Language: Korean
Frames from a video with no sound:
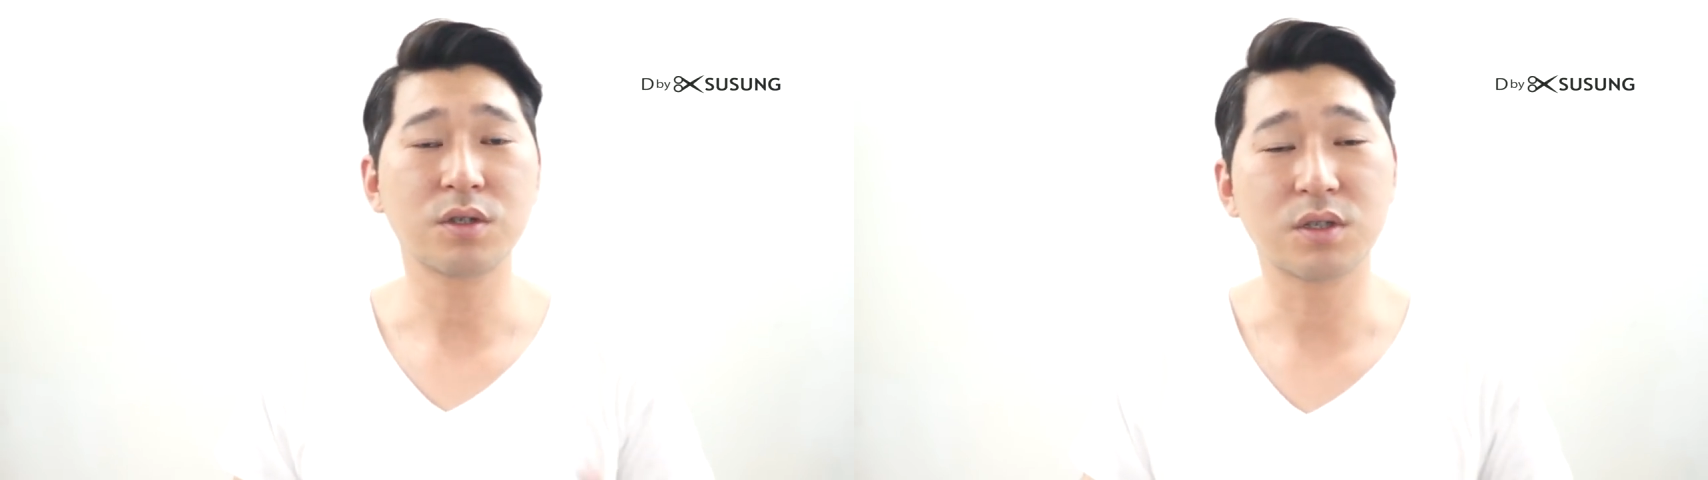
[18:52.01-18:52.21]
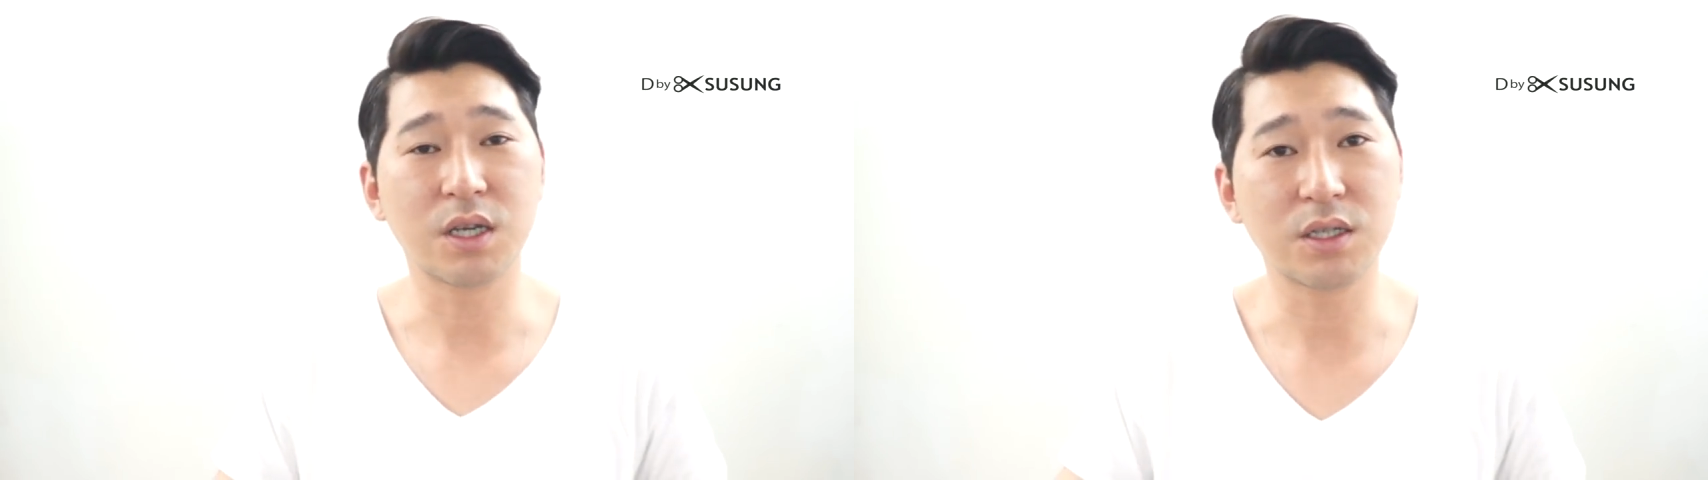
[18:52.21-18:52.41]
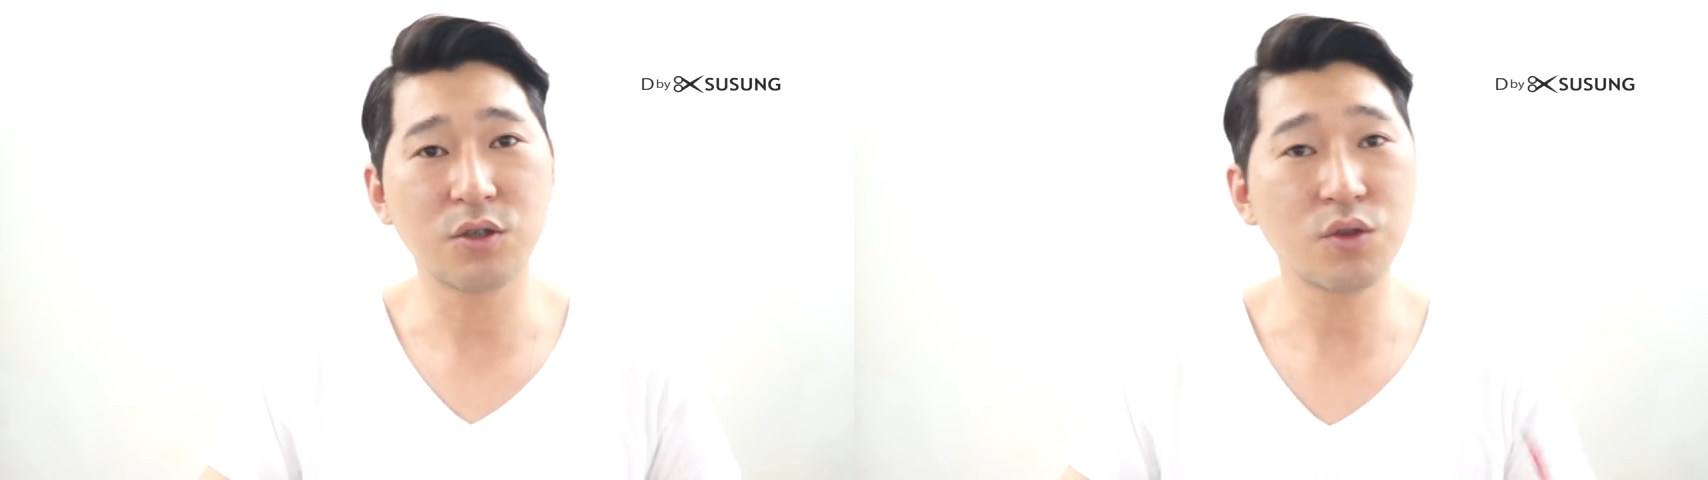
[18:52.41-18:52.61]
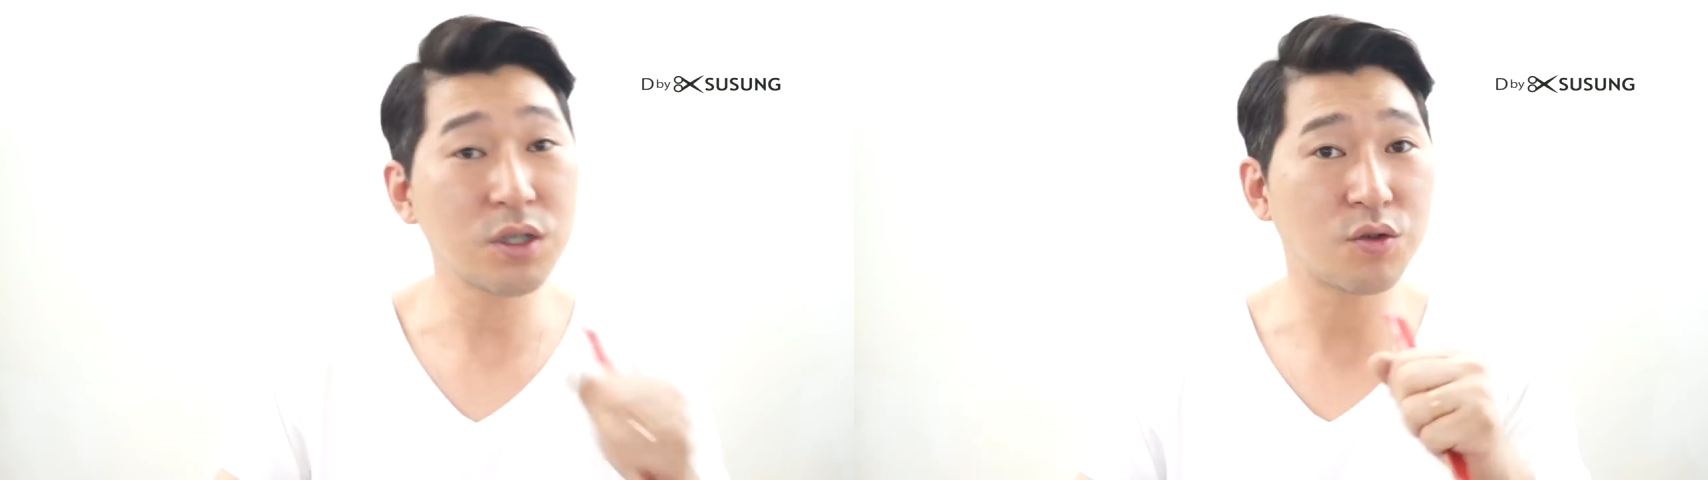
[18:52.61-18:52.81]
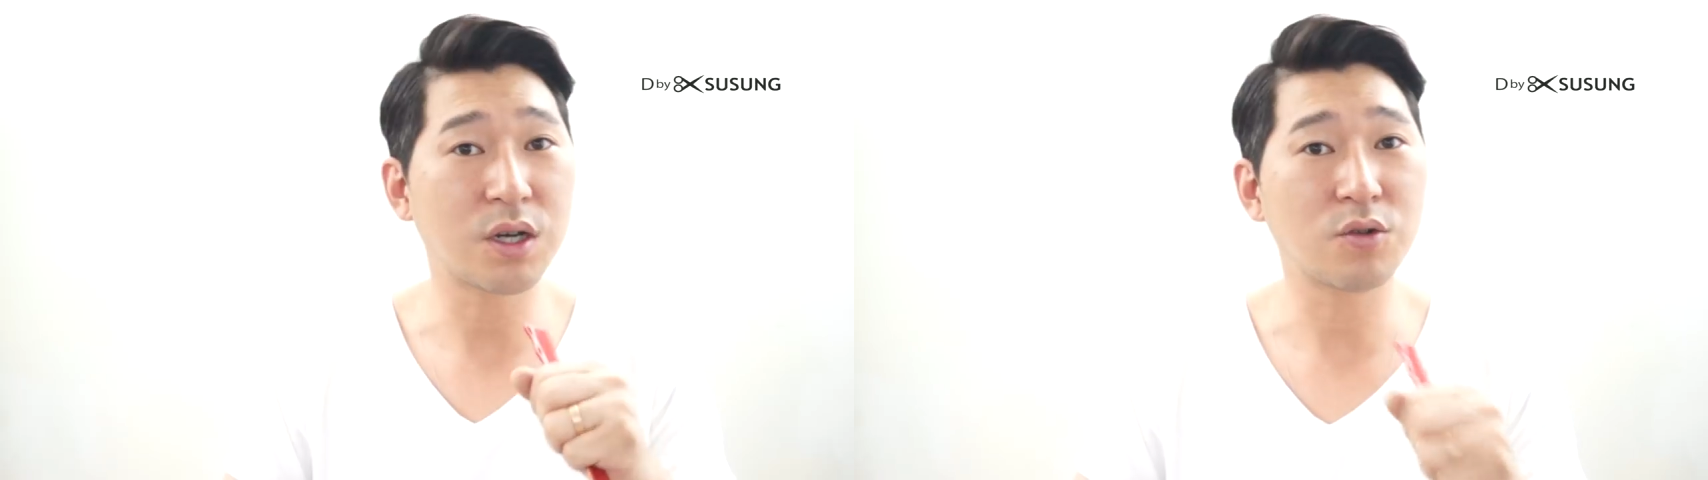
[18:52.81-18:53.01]
그냥
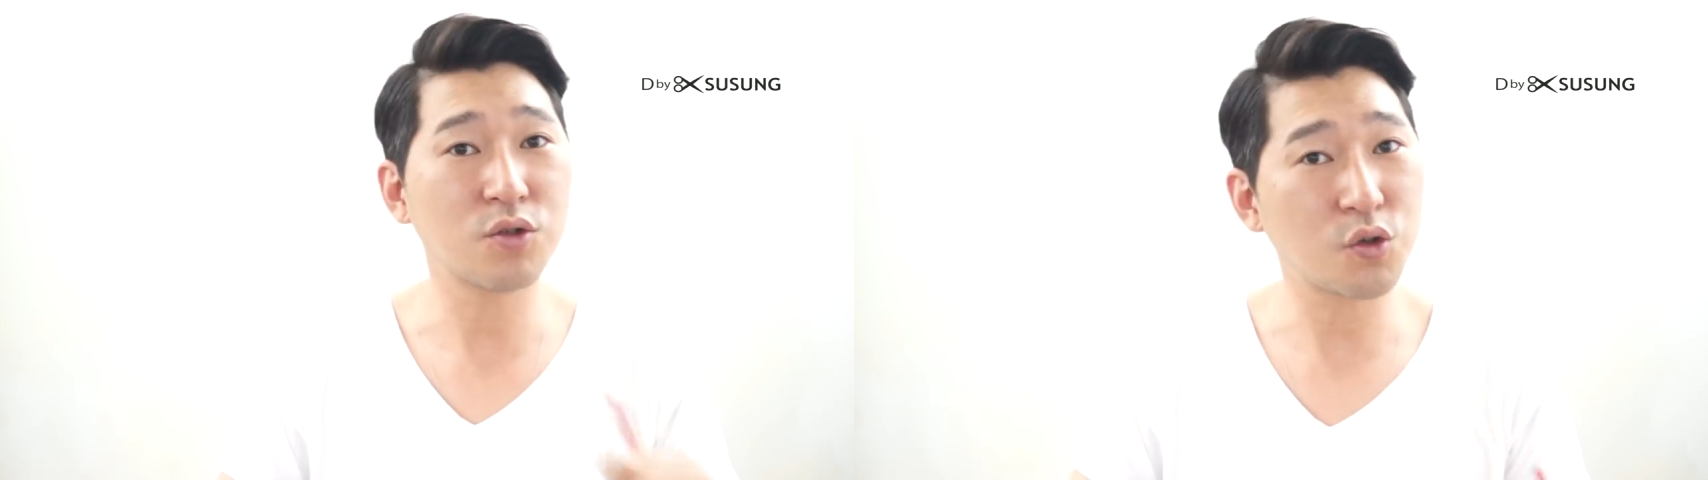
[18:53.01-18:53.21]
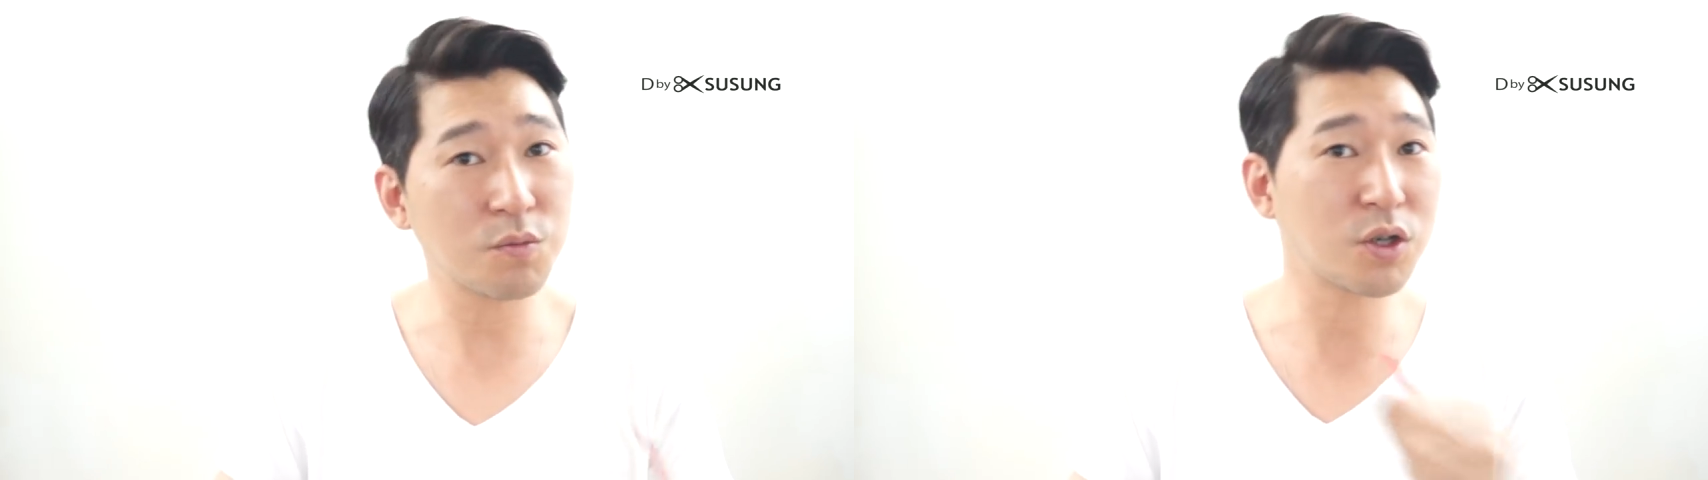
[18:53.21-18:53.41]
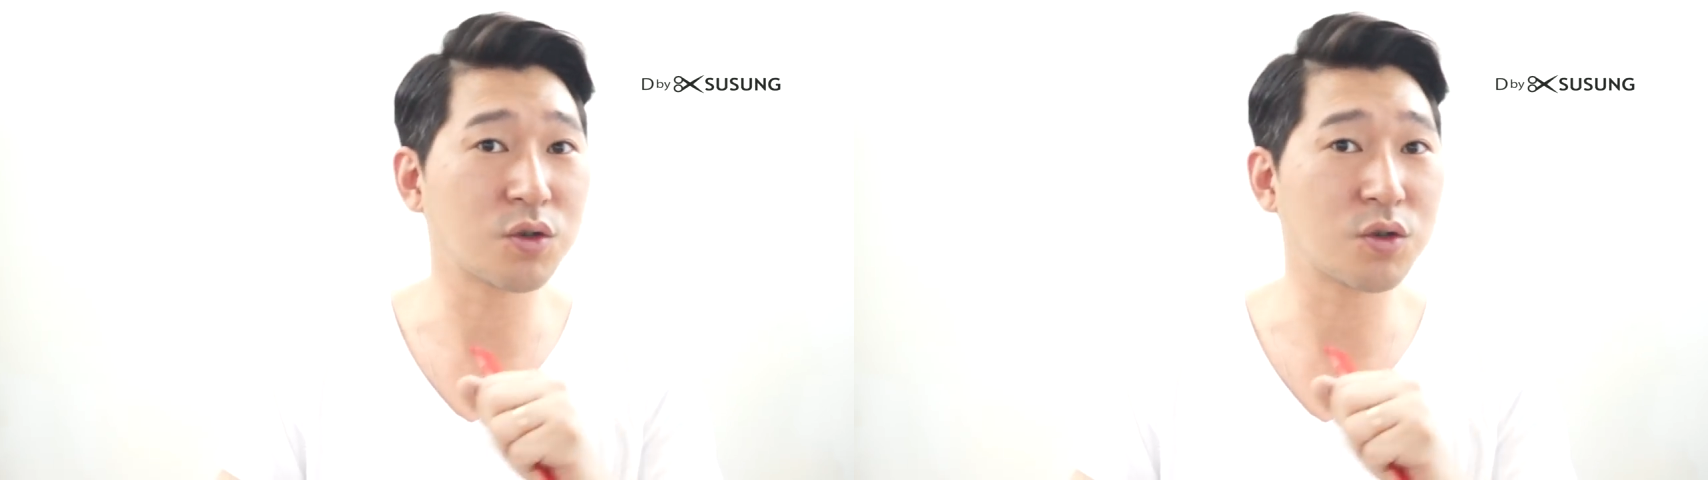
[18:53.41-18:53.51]
시원시원하고 좀 더